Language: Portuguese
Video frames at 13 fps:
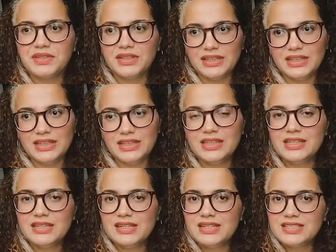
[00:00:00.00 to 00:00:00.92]
E
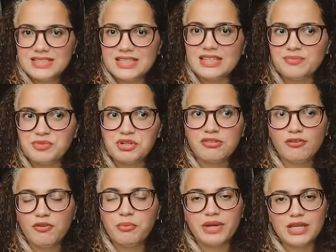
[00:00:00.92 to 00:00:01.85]
sim,
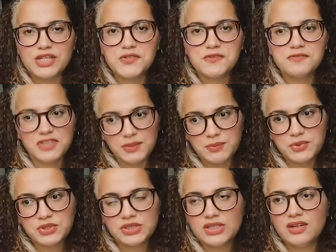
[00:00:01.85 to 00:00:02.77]
provavelmente
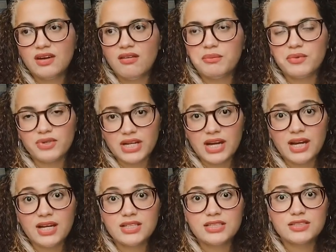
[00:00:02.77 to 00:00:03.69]
vamos
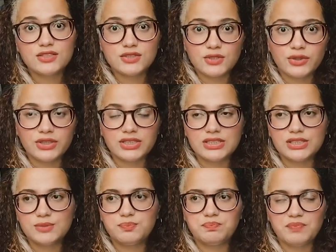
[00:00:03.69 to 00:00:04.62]
morar
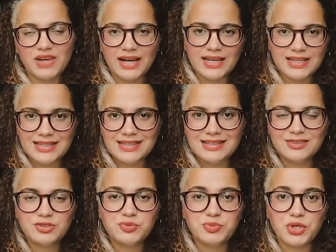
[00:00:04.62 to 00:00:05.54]
sós aí
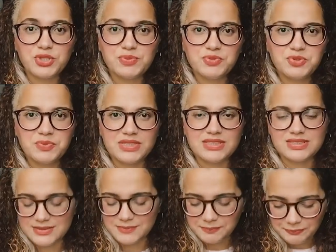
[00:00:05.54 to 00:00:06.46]
nos próximos
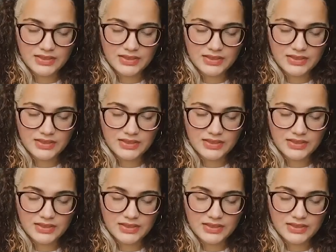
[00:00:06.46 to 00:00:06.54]
meses.